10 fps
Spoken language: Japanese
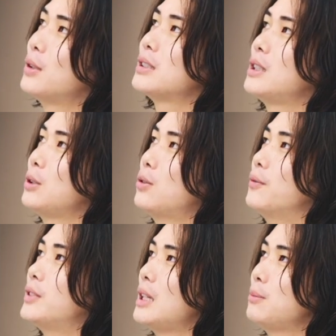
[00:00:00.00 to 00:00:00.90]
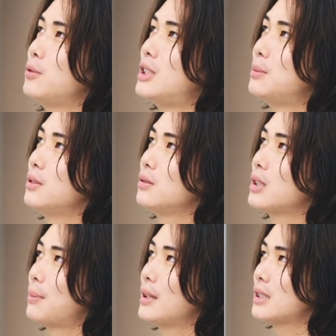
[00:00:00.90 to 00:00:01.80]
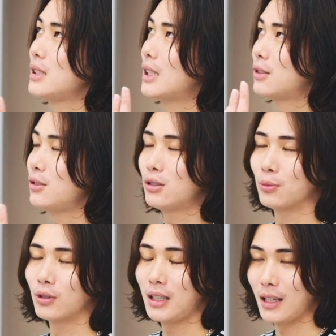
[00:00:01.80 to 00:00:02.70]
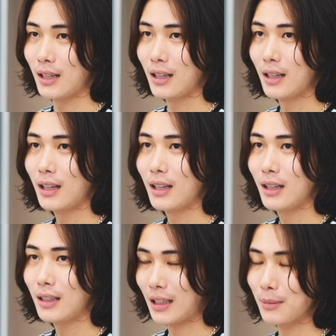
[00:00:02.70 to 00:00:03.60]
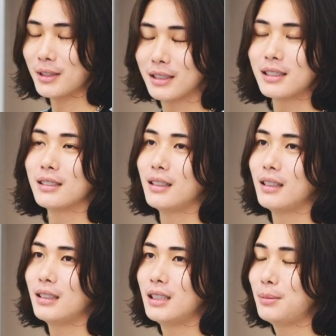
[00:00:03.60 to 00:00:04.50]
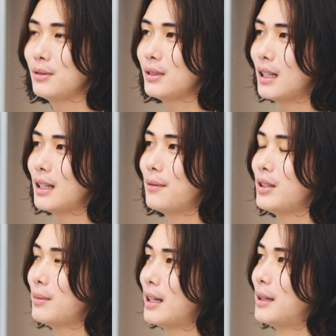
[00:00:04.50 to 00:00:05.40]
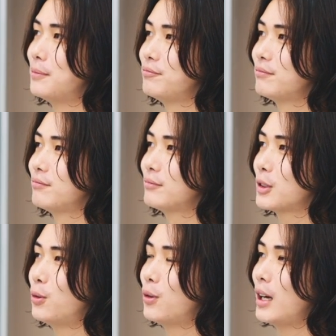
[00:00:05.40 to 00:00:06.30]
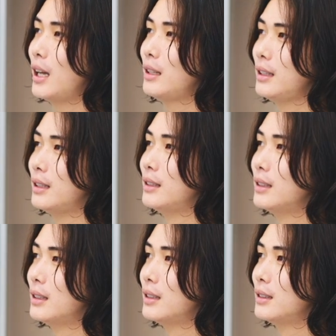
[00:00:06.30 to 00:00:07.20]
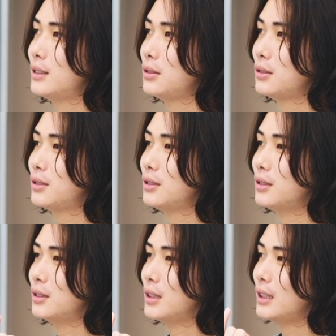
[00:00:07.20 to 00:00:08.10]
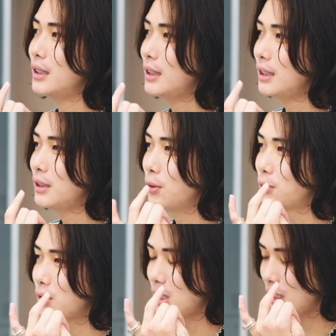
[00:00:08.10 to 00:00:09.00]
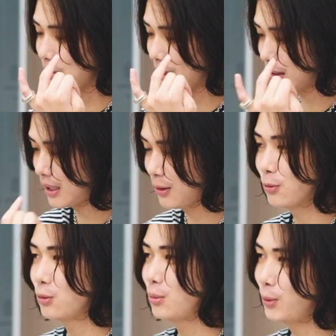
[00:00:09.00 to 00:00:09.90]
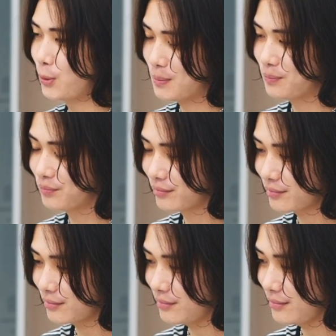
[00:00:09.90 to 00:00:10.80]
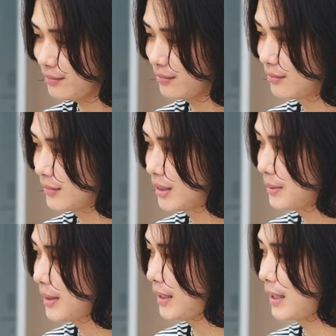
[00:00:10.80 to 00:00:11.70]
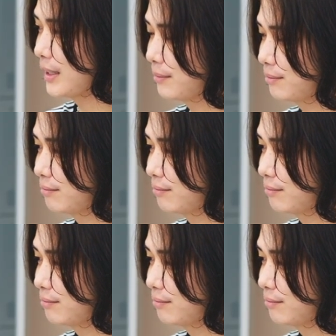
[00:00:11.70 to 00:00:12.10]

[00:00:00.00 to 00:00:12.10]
はそれを全部自分のキャパシティが低いと思ってやってます自分が今後輩に強く言おうとしてしまってることも全て